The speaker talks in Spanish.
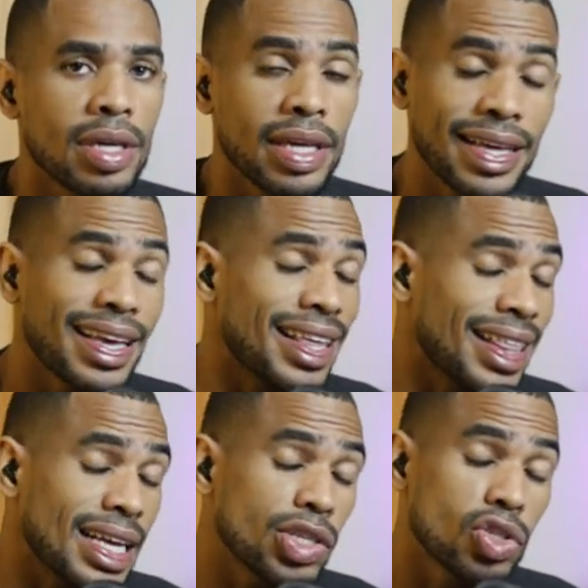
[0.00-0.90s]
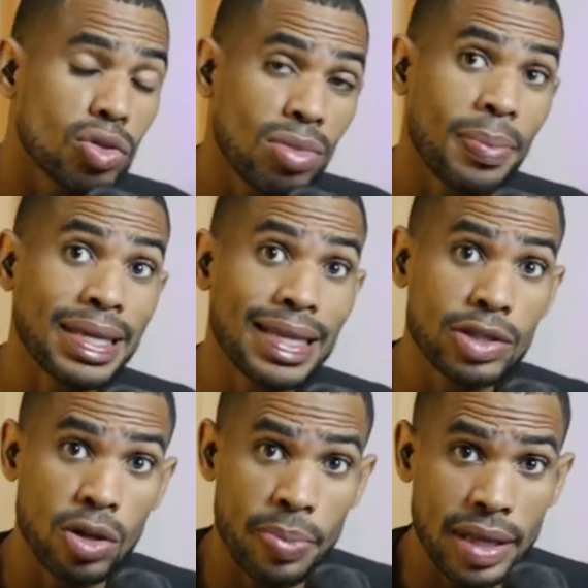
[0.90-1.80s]
Y quedé sumamente
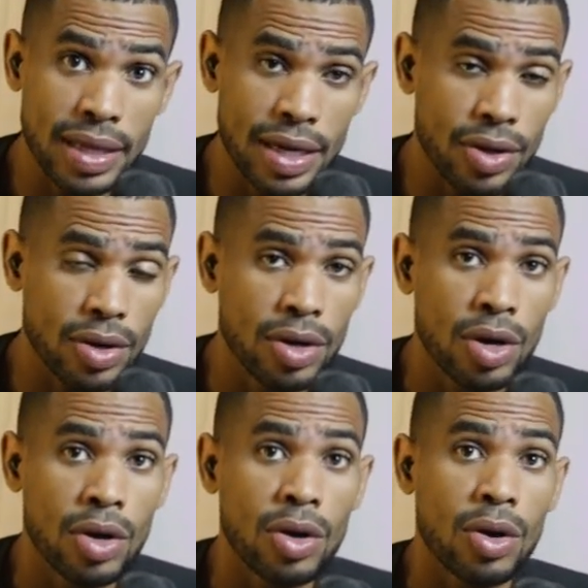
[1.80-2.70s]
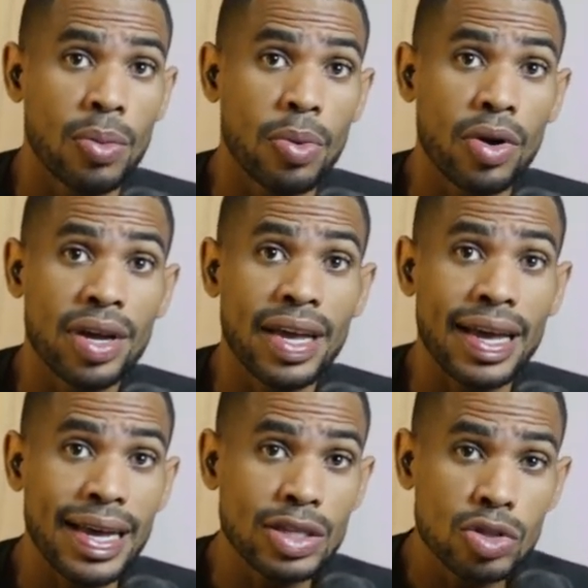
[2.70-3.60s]
sorprendido,
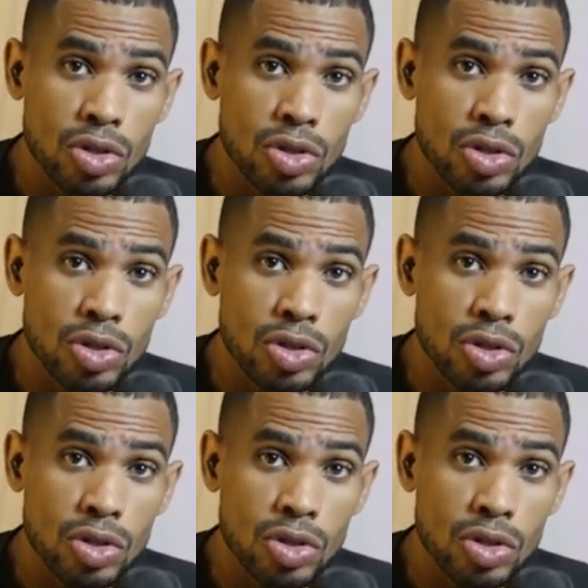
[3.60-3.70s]
porque en